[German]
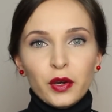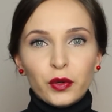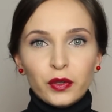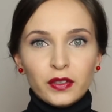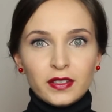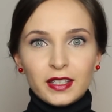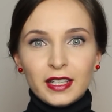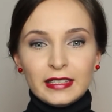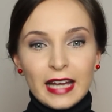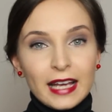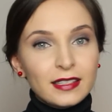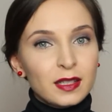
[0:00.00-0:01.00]
Und äh,
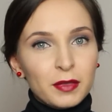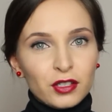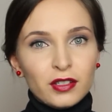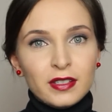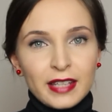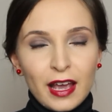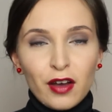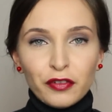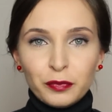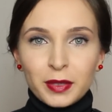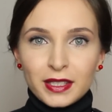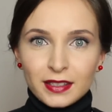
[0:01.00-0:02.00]
da ist es mir schon sehr
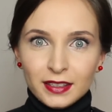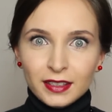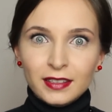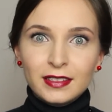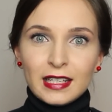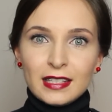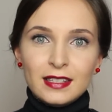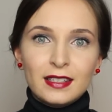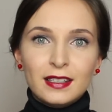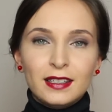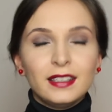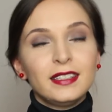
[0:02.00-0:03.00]
oft passiert, dass
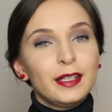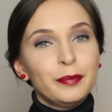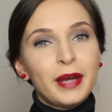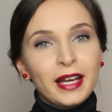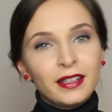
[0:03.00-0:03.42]
äh, ich eben